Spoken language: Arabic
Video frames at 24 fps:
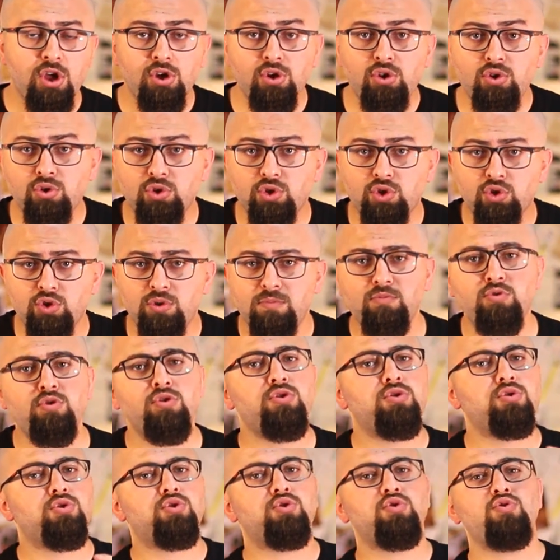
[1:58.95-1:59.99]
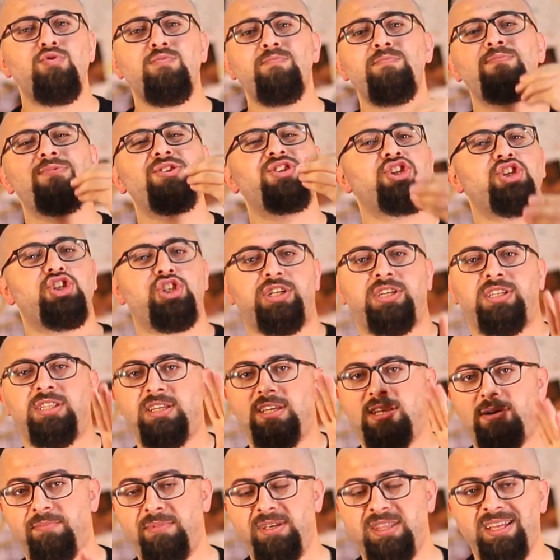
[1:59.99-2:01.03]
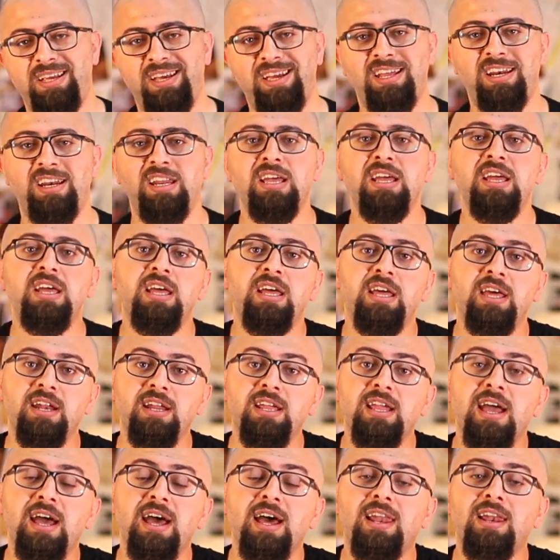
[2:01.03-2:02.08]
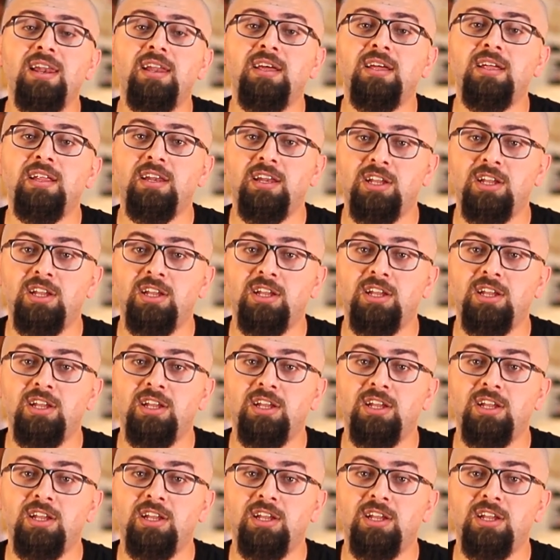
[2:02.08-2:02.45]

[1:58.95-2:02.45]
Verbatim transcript: الرسوم والرسوم مش شيء كثير 200 ريال